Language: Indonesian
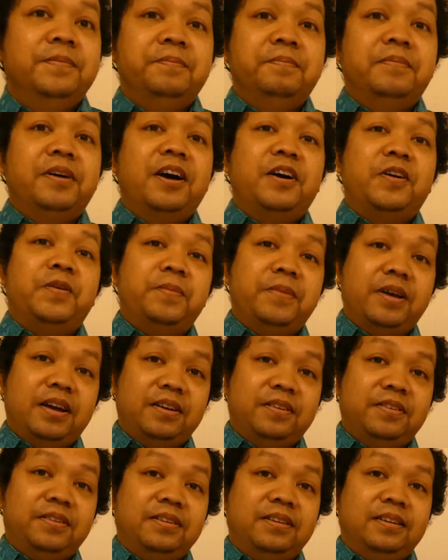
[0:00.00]
mengharumkan
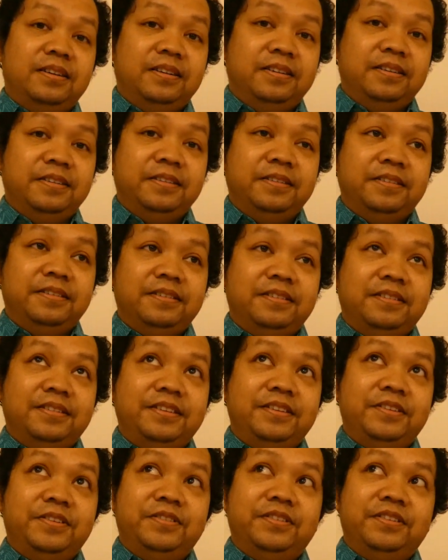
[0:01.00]
uh,
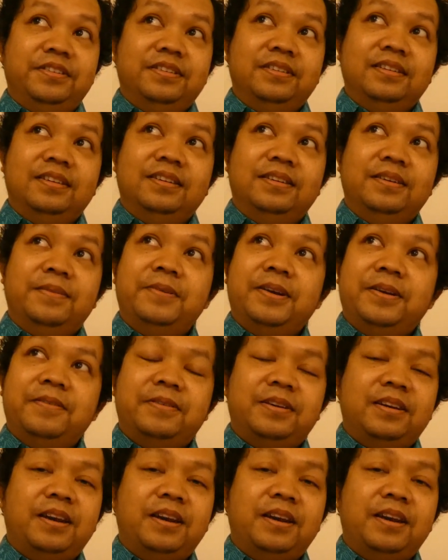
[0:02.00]
Indon uh, apa,